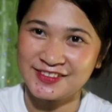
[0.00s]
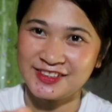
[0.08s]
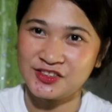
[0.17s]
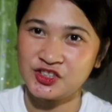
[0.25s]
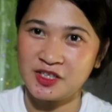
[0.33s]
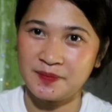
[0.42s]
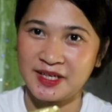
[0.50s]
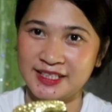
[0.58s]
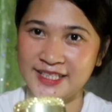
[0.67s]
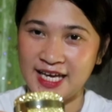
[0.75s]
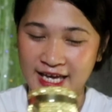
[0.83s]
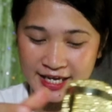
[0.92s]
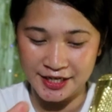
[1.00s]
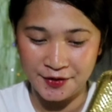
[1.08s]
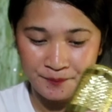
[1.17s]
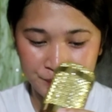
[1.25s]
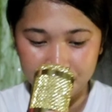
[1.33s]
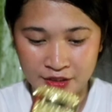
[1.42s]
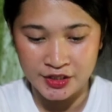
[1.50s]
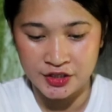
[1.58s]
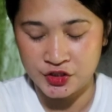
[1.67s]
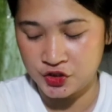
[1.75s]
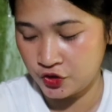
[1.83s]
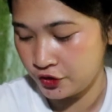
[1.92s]
so ito siya mga dai
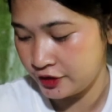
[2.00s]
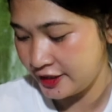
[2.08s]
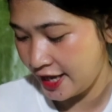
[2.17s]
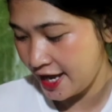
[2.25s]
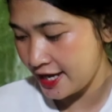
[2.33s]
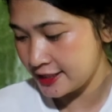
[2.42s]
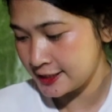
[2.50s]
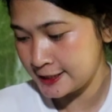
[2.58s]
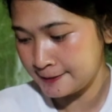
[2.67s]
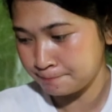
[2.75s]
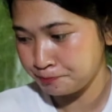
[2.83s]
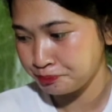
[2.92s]
So next